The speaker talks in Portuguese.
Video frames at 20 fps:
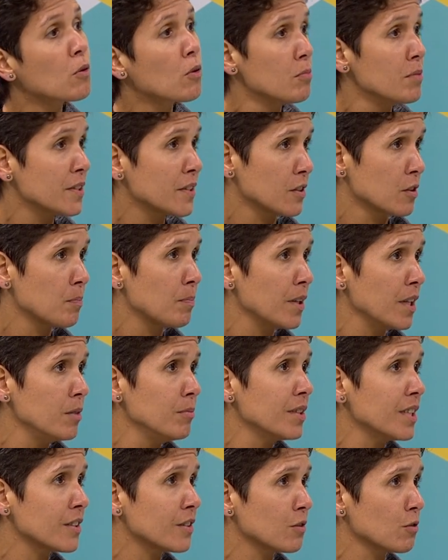Começando pela
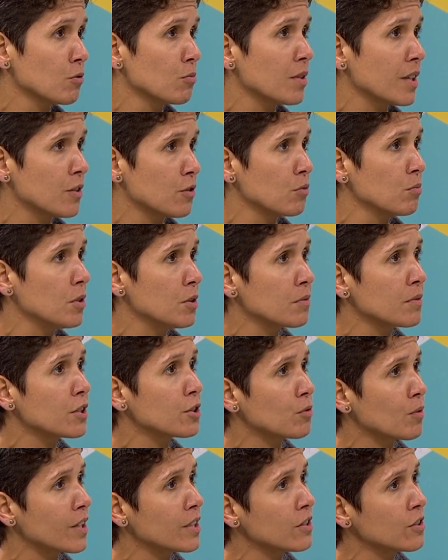eliminação do Brasil mesmo
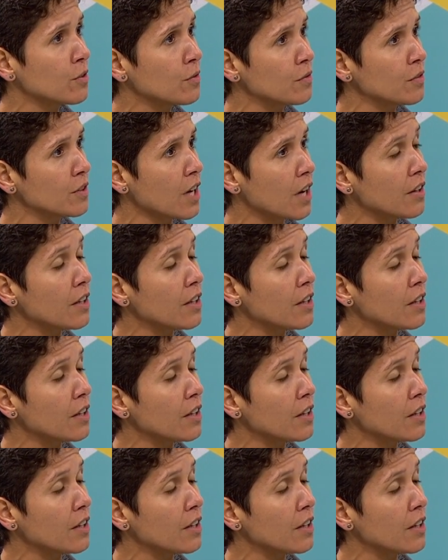nas quartas de final,